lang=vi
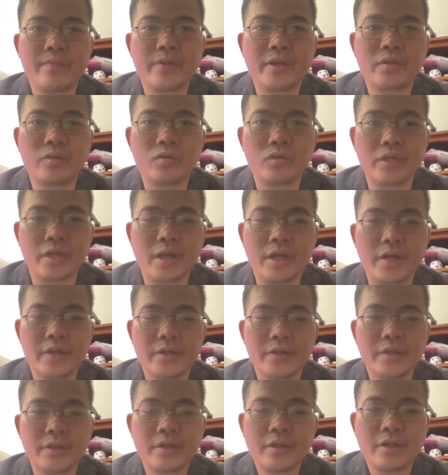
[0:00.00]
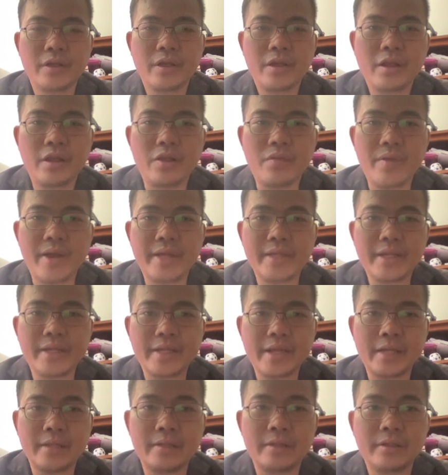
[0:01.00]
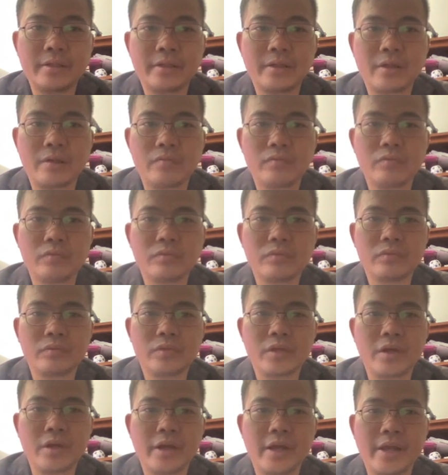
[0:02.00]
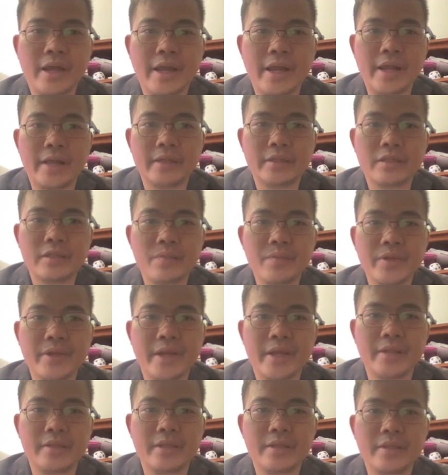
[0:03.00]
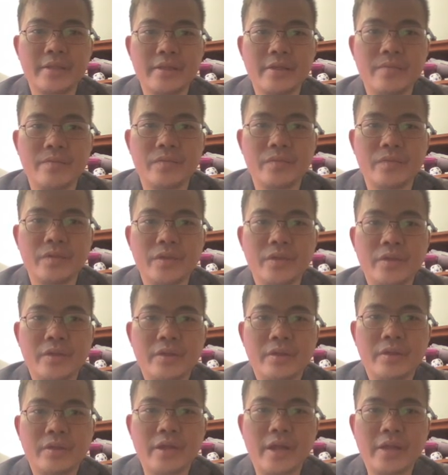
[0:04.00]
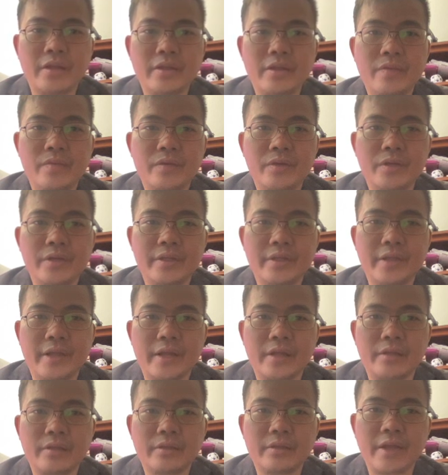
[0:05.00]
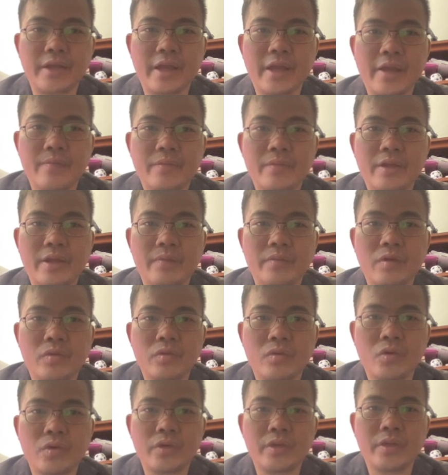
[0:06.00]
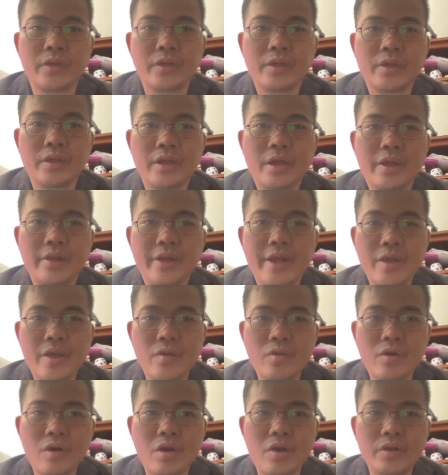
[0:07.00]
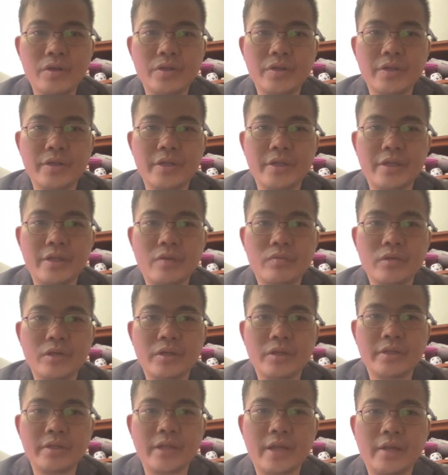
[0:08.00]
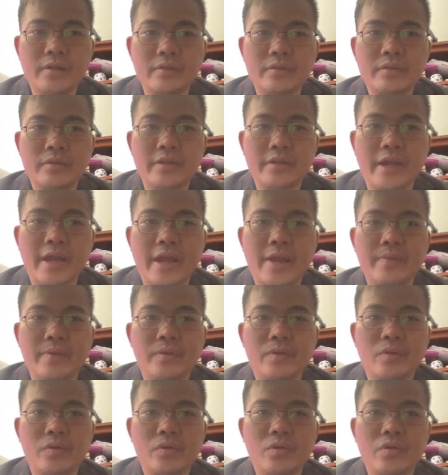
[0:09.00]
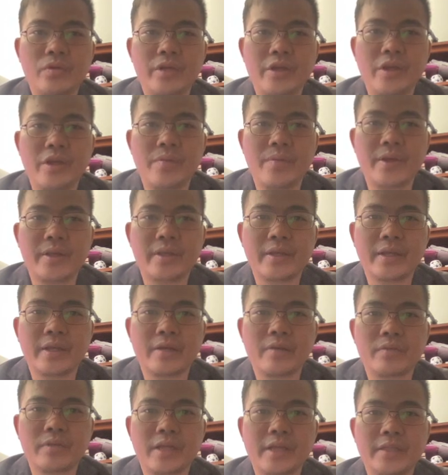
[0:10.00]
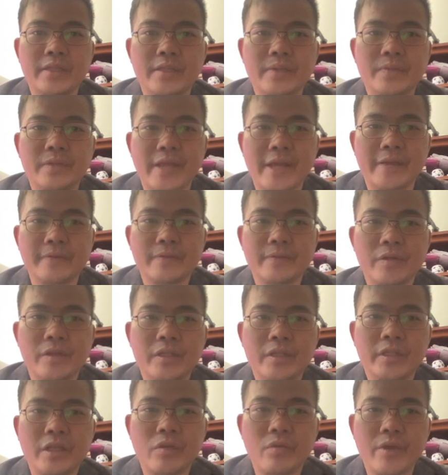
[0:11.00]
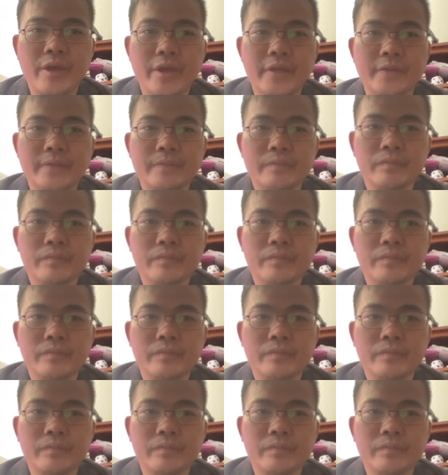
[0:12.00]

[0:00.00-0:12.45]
tại trụ sở ủy ban nhân dân trong thời hạn 60 ngày sẽ tìm để tìm người nhận trẻ em làm con nuôi. Nếu có người trong nước nhận trẻ em làm con nuôi thì Ủy ban nhân dân cấp xã xem xét giải quyết